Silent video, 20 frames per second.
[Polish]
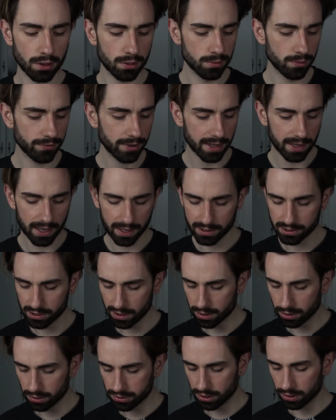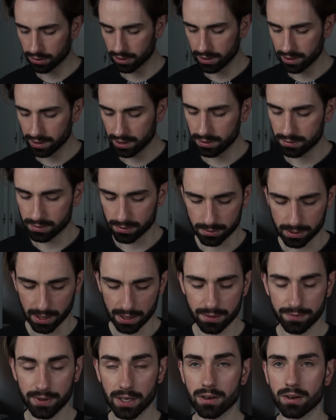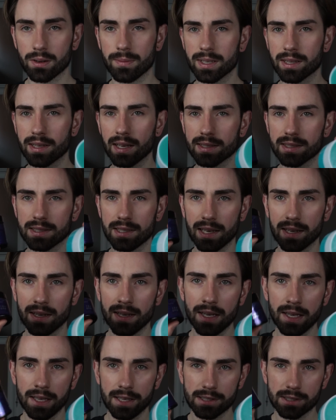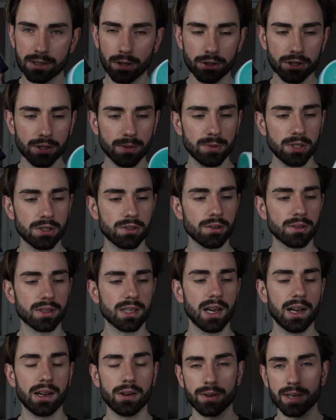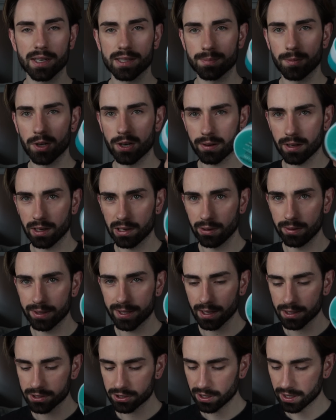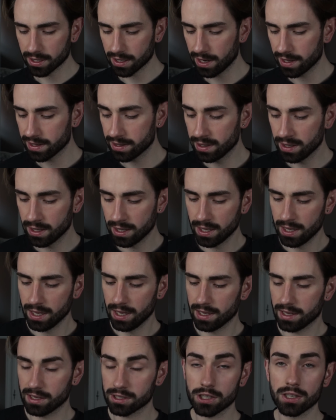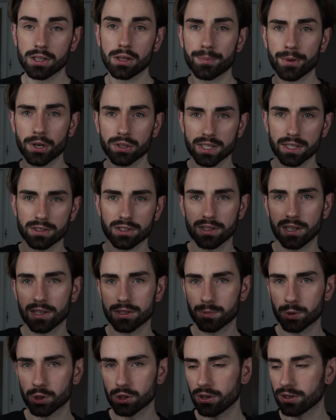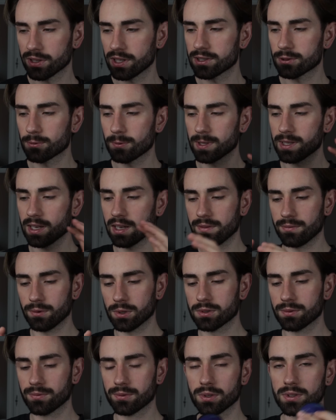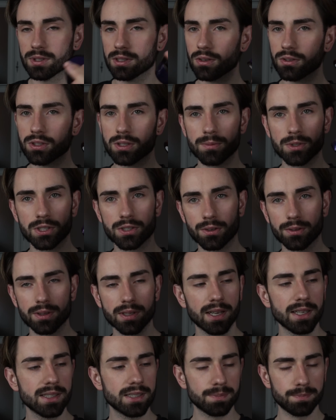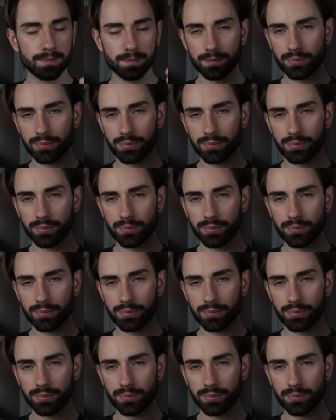do omówienia. Jeżeli chodzi o glinki, to tutaj dwie rekomendacje, 180 oraz Maroccan Texture Clay. Jeżeli dopiero zaczynasz przygodę z układaniem włosów, to 180 jest